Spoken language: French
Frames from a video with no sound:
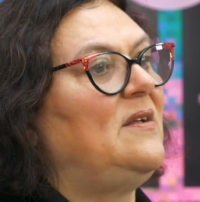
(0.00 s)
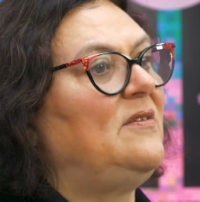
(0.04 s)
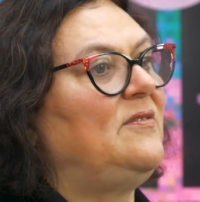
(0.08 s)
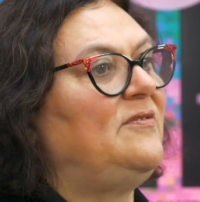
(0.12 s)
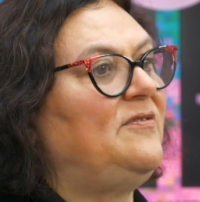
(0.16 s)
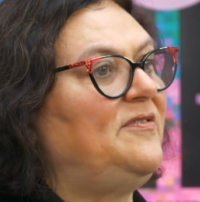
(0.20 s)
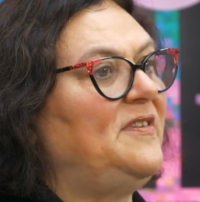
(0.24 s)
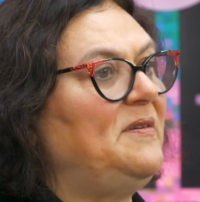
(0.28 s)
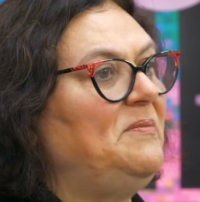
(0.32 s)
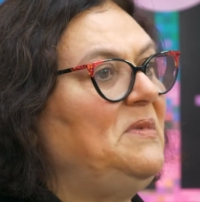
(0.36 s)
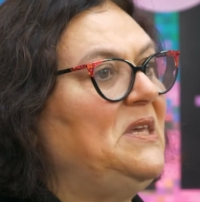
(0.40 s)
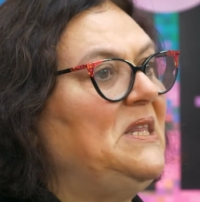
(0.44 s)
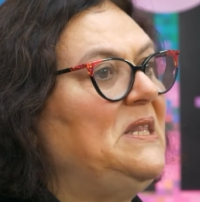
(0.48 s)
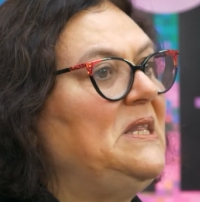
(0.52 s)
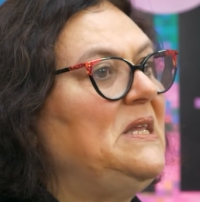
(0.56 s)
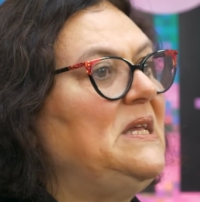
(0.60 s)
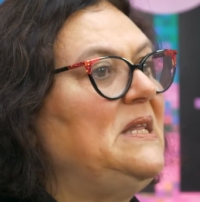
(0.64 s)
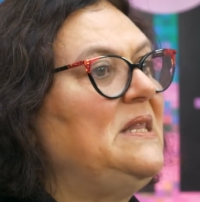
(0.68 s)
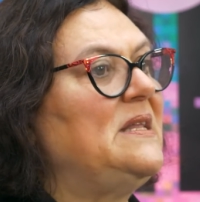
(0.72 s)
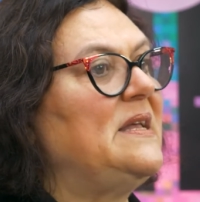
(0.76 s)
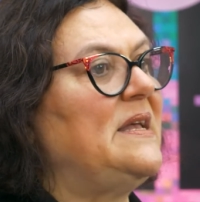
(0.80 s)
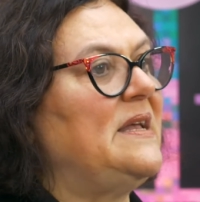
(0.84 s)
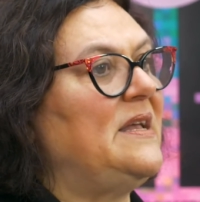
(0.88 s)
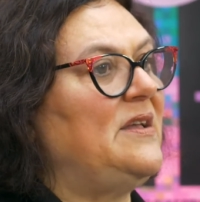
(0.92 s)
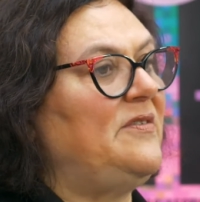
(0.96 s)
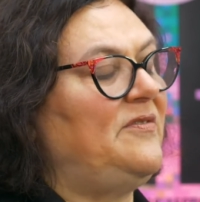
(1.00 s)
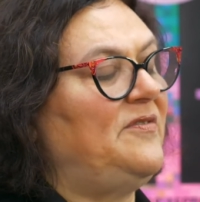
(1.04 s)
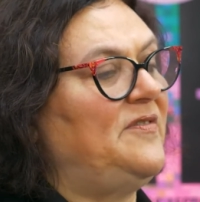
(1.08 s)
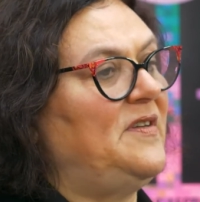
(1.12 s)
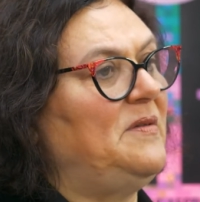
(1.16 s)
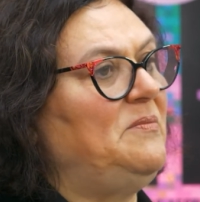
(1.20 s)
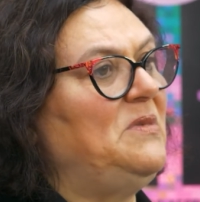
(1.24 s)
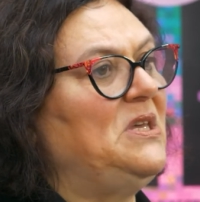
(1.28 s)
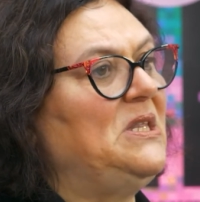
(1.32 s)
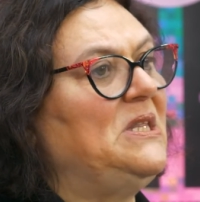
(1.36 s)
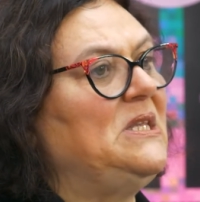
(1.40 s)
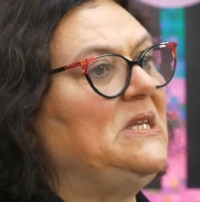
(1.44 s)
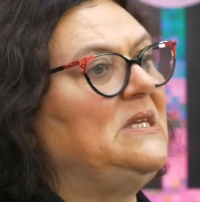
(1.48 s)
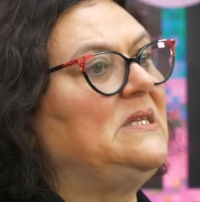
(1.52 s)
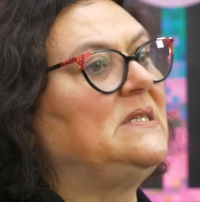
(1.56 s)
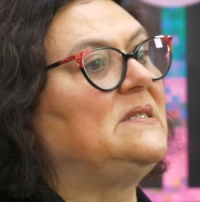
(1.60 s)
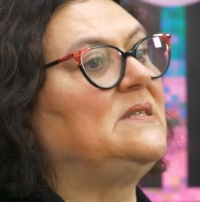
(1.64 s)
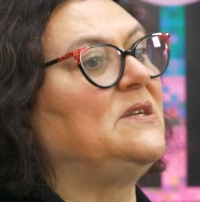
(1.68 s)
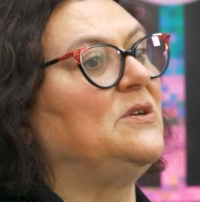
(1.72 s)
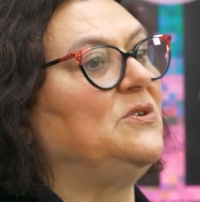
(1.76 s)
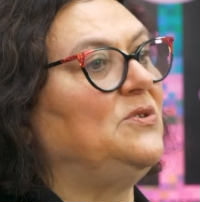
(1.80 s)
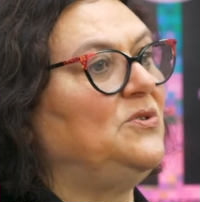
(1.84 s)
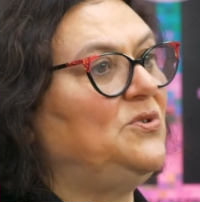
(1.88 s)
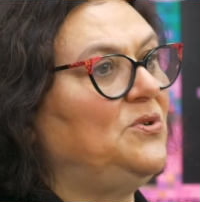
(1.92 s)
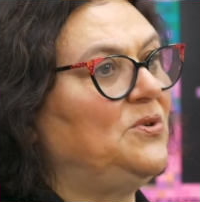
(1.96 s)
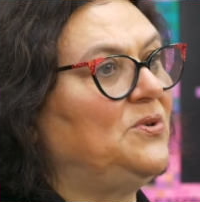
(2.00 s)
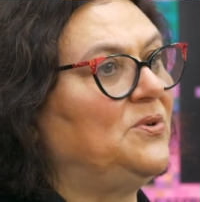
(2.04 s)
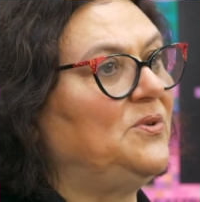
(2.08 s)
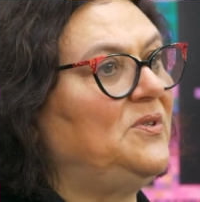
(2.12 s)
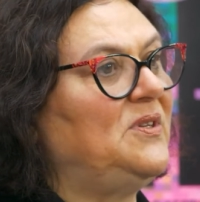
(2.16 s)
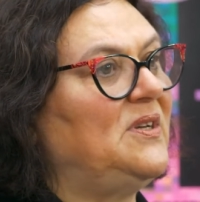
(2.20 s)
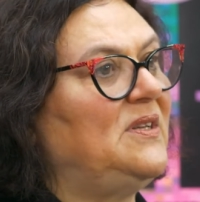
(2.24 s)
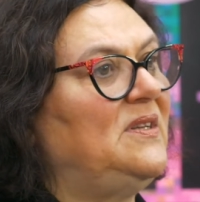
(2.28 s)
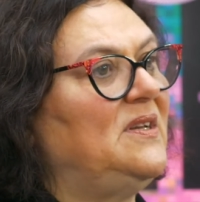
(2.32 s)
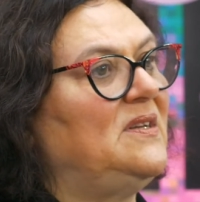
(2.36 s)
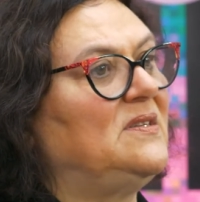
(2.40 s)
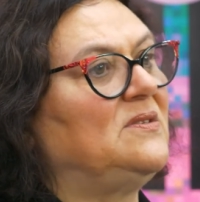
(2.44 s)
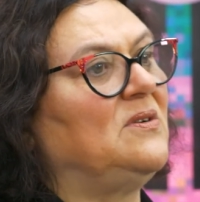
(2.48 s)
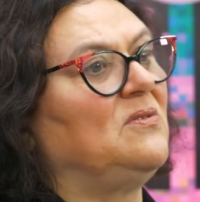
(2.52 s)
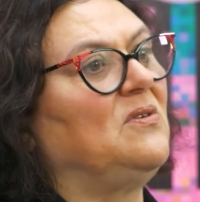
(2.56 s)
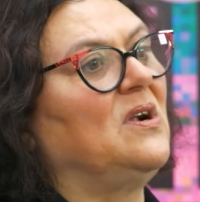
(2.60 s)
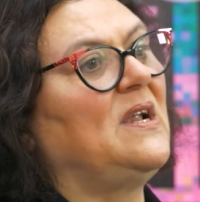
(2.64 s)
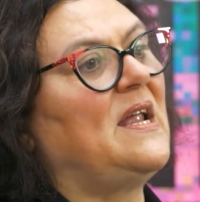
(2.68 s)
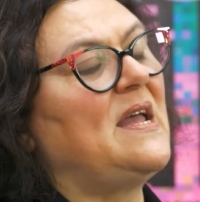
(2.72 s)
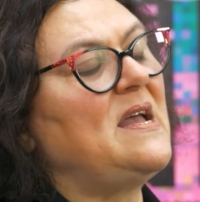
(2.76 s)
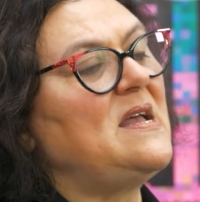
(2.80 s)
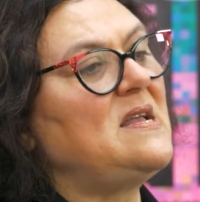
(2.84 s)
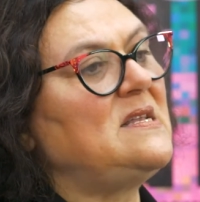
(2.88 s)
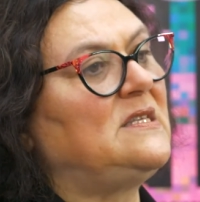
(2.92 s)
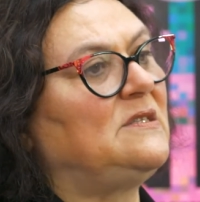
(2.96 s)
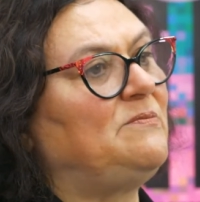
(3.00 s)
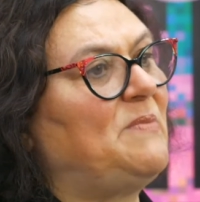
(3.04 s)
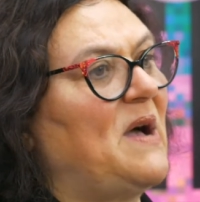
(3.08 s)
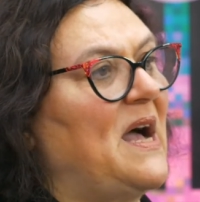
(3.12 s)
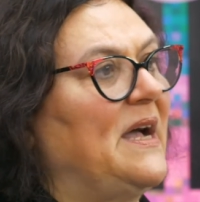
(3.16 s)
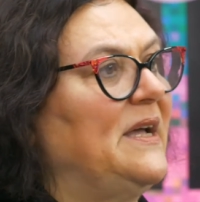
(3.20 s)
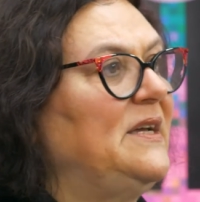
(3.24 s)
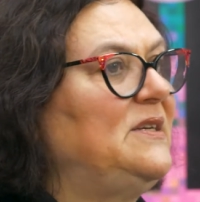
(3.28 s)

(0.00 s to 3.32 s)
féminine et féministe du côté des Anglaises, par